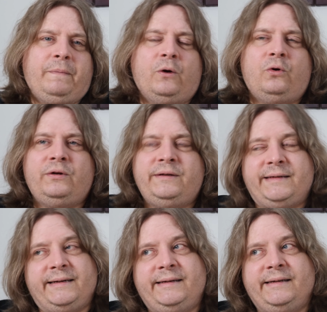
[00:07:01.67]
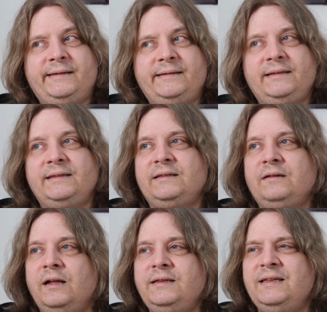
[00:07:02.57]
Und äh, das
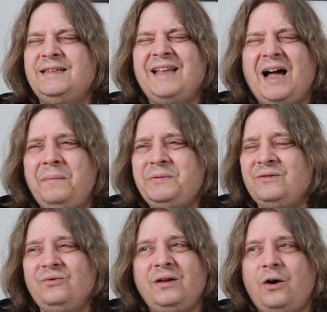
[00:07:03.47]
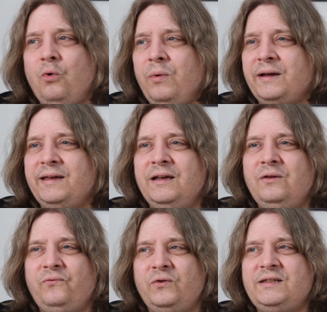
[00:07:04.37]
Ganze ist ein absoluter
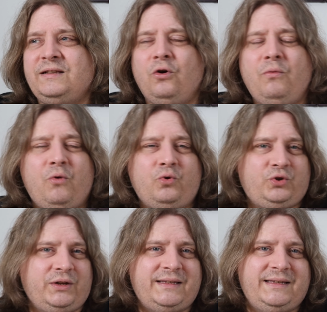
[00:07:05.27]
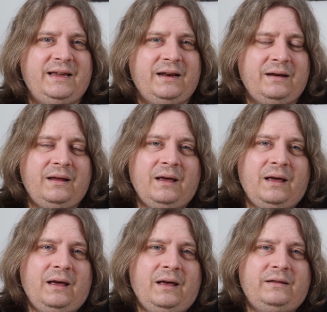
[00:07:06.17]
Overkill von Slow-Motion-Szenen
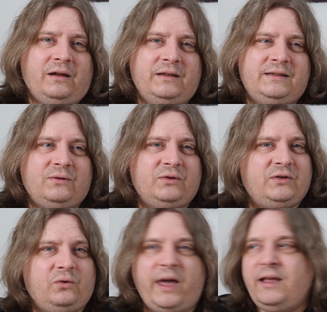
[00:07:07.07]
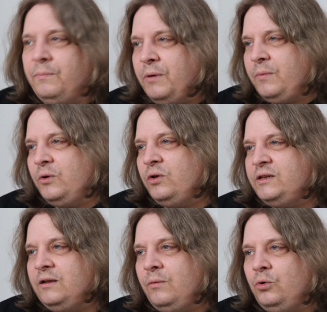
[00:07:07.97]
dann so, so, hey, da packen wir noch
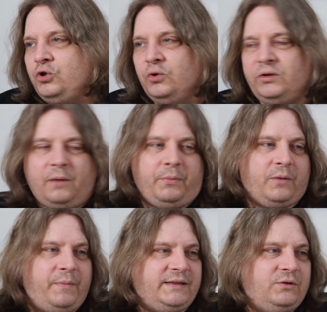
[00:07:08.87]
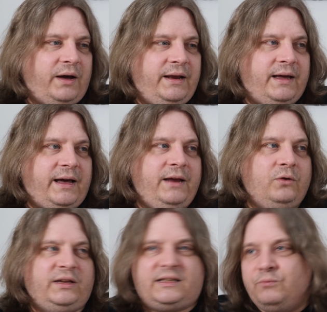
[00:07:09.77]
eine Slow Motion und da packen wir jetzt noch eine rein
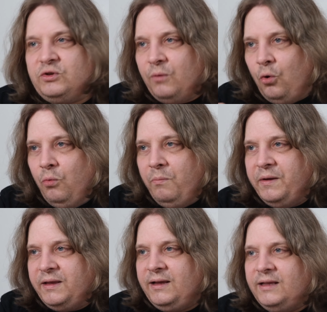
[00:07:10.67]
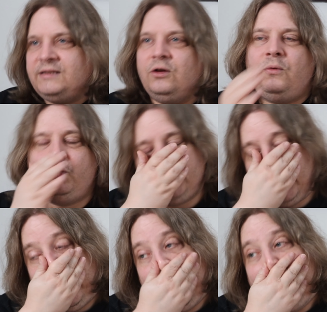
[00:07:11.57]
und das müssen wir unbedingt in Slow Motion.